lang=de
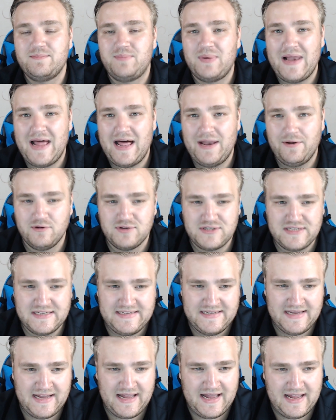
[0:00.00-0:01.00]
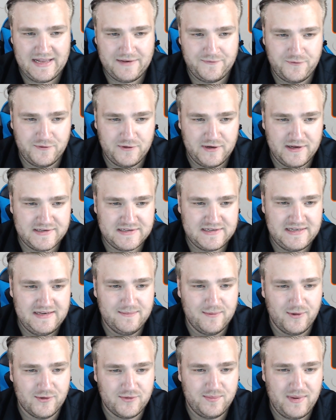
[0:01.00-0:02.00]
Planungssicherheit für das
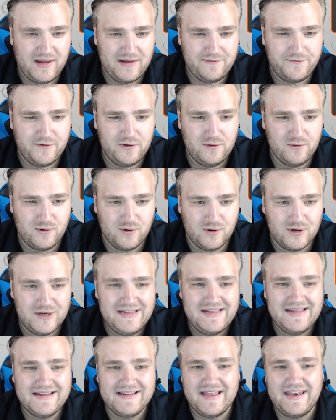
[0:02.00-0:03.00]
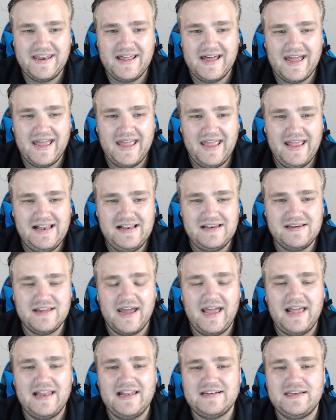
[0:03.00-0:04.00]
Team aus Buffalo. Generell
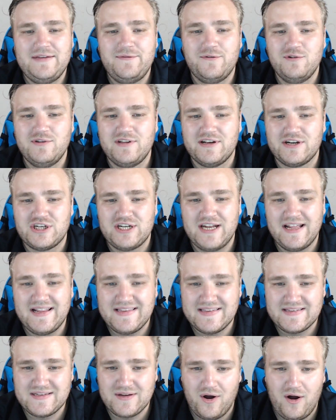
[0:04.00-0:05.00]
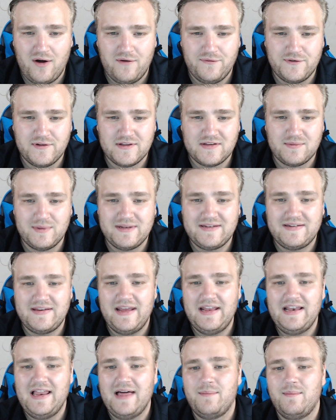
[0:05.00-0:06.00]
eine relativ unterschätzte Offense mit
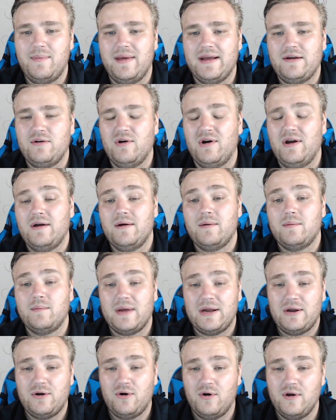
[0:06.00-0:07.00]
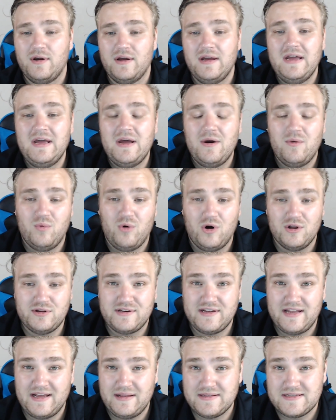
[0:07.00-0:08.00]
Taylor, McCoy, McCoy
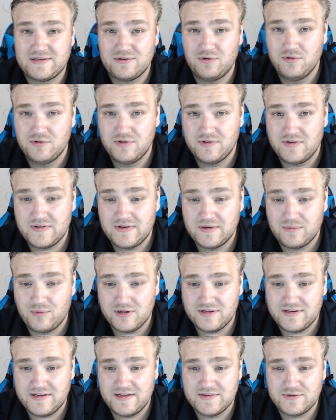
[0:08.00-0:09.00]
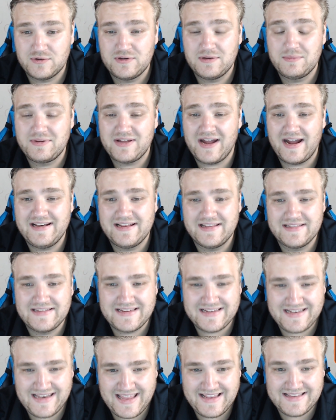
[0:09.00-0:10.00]
Watkins und äh, Watkins und dem
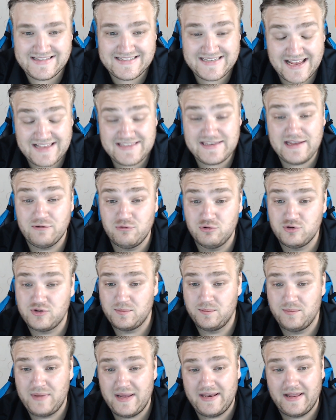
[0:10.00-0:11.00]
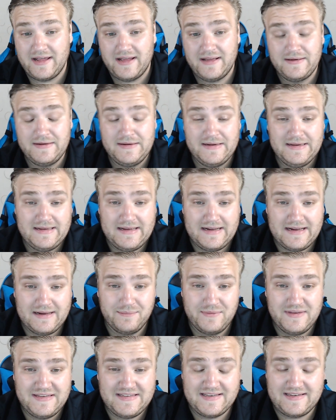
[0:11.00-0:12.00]
Titan Clay. Sehr, sehr gute Männer,
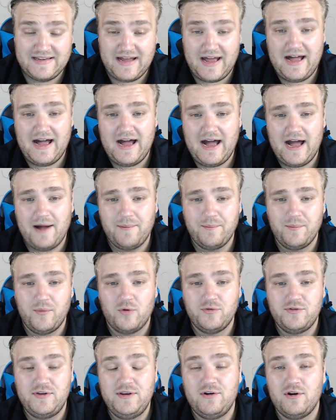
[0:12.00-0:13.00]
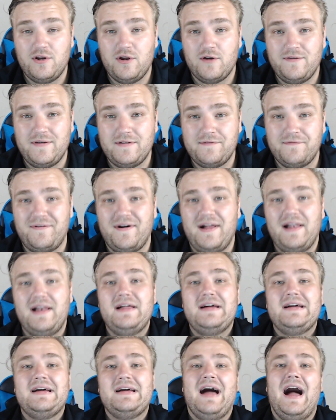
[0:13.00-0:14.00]
ähm, die sie da haben und die können auf jeden
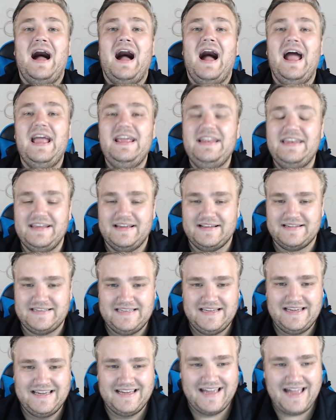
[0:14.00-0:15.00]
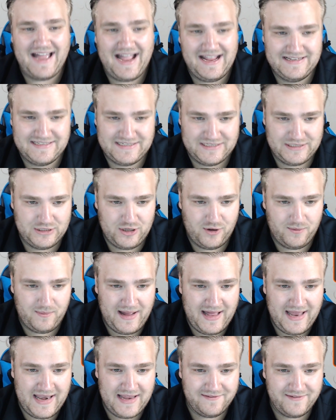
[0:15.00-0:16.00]
Fall einiges reißen
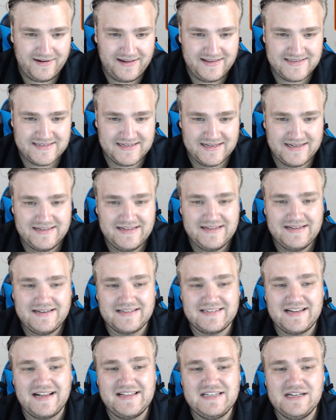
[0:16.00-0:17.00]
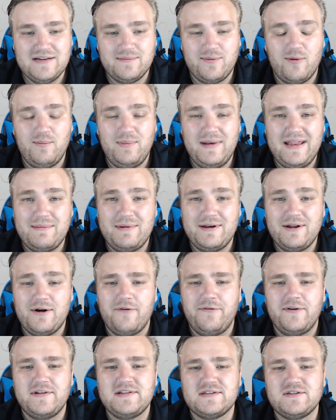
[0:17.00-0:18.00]
normalerweise. Das einzige Problem in
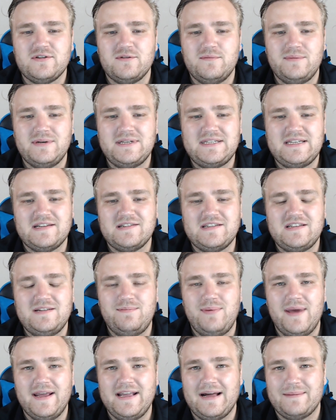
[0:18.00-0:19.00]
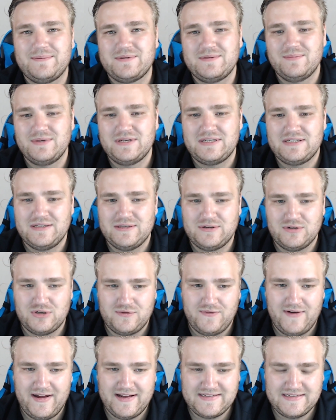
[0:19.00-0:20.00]
der Offense ist so ein bisschen, dass die Backups ein bisschen zu
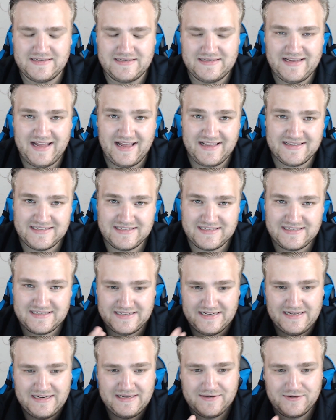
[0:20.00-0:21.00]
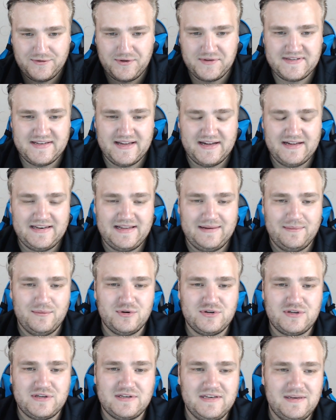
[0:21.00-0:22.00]
schwach sind. Das ist so eine Sache, da
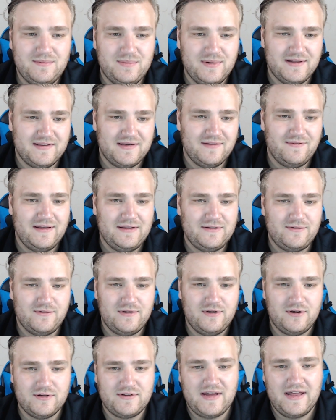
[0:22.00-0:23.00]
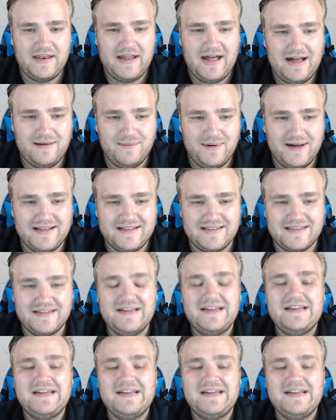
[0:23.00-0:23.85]
müssten die Bills eventuell noch dran arbeiten.